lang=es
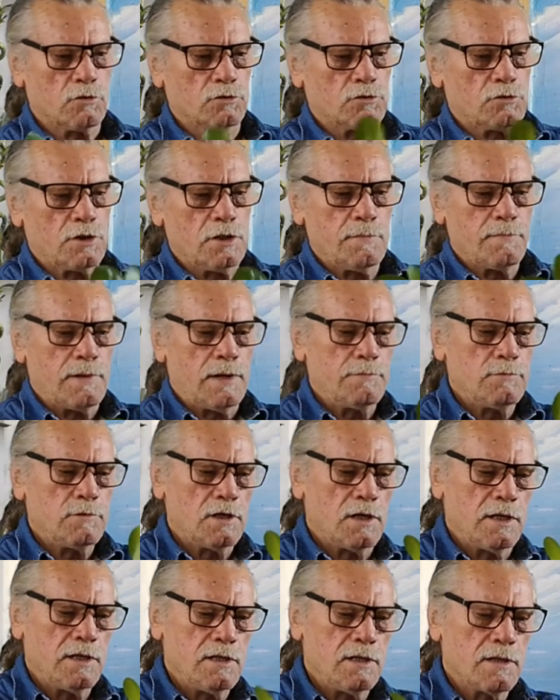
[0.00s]
Entonces
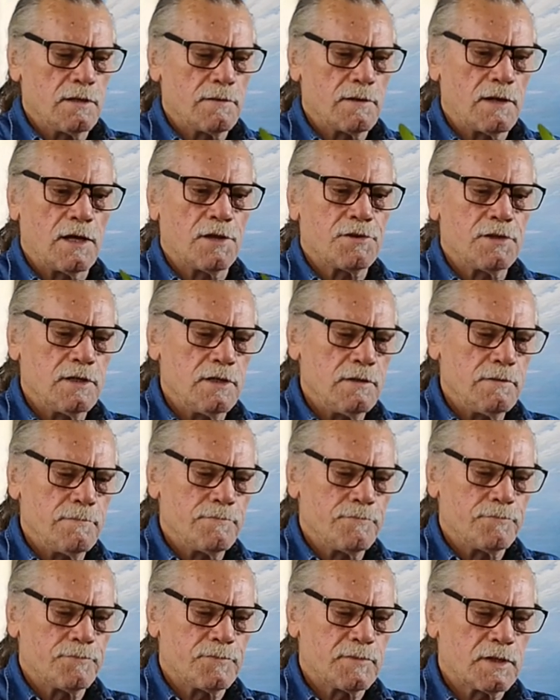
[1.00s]
vamos ahí, así.
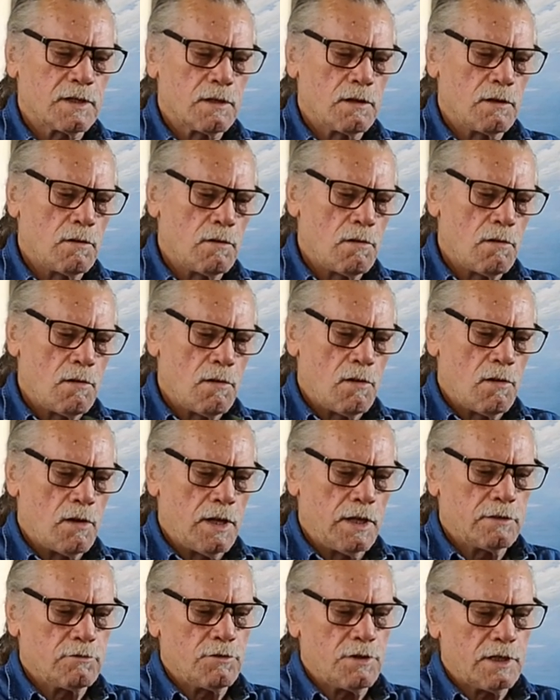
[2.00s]

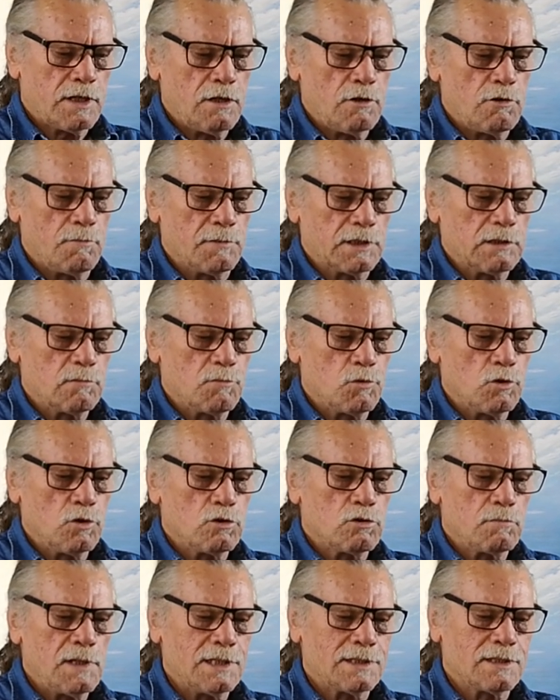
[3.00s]
Esto de aquí lo metes un
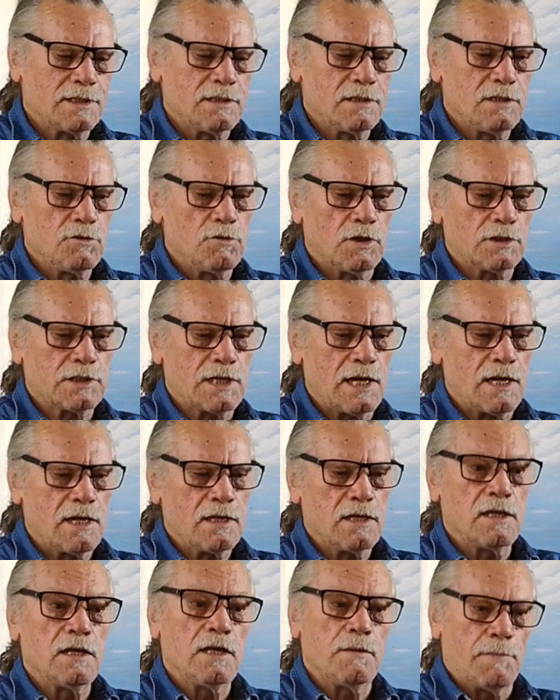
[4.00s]
poquito más tendido atrás
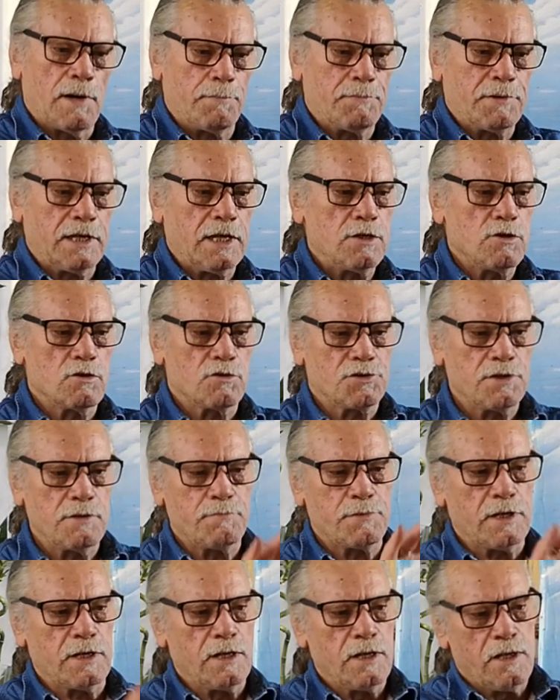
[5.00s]
y más pequeño
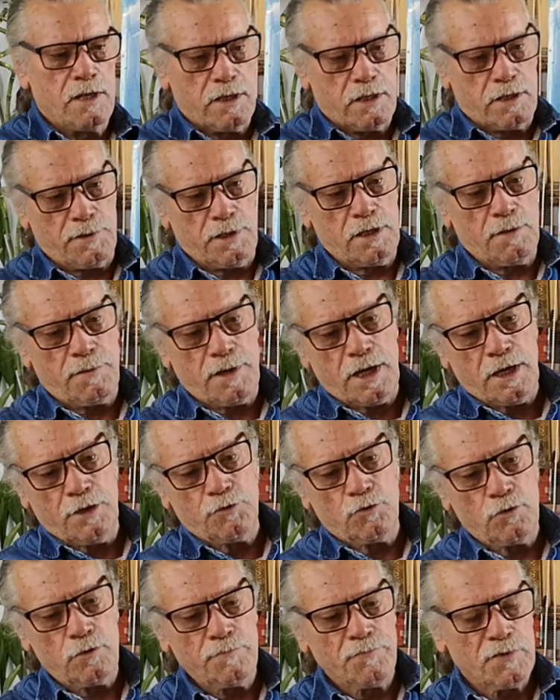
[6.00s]
siempre, que vaya
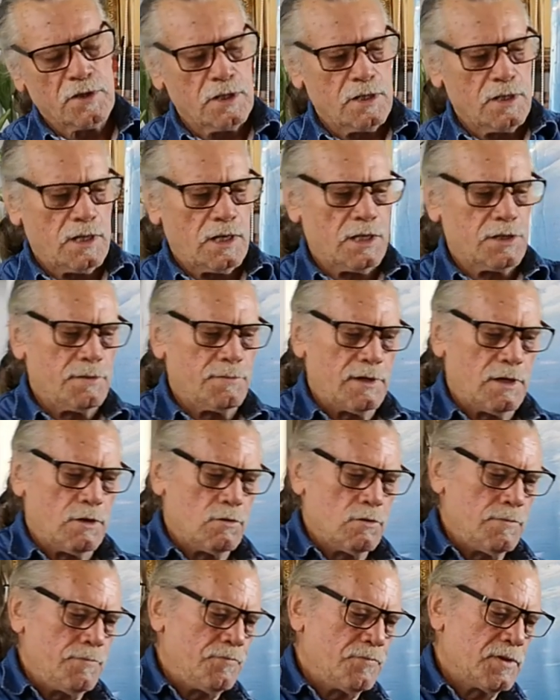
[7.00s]
bajando hacia
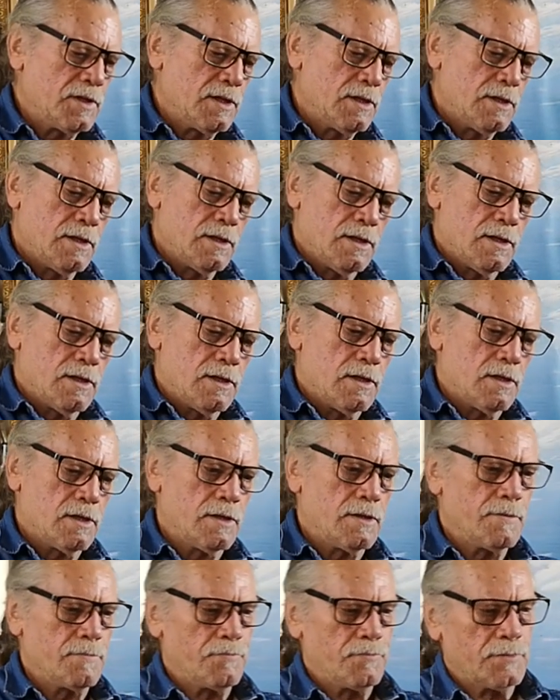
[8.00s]
abajo.
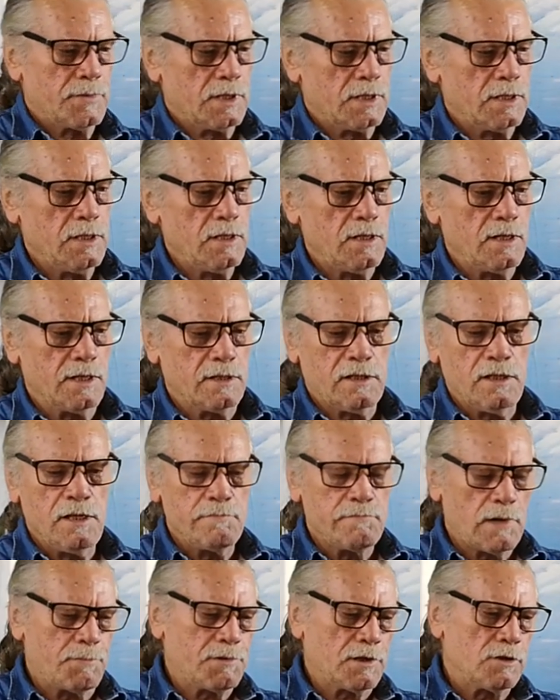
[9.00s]
Y este es
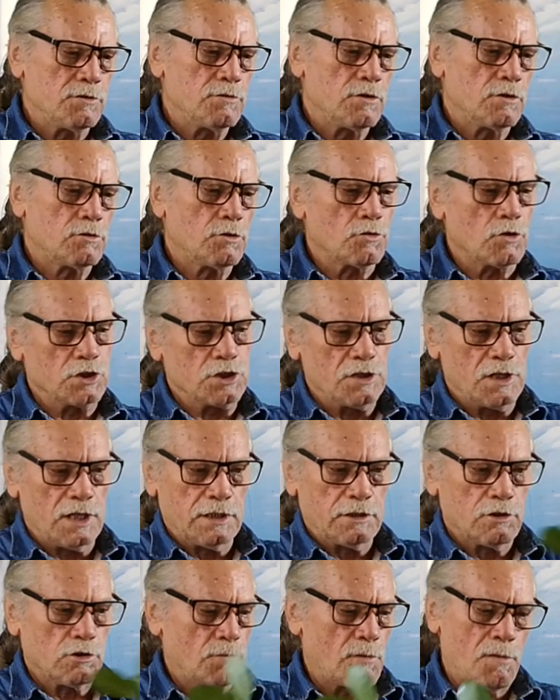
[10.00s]
el más pequeño de todos, allí
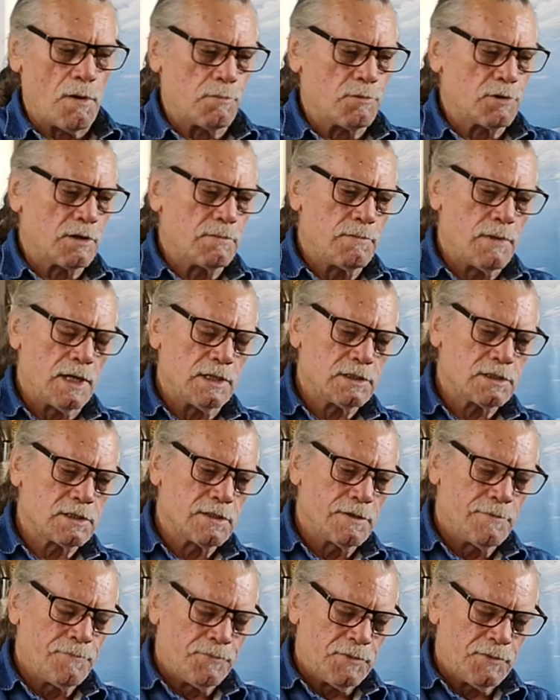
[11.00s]
delante nos vamos a poner más.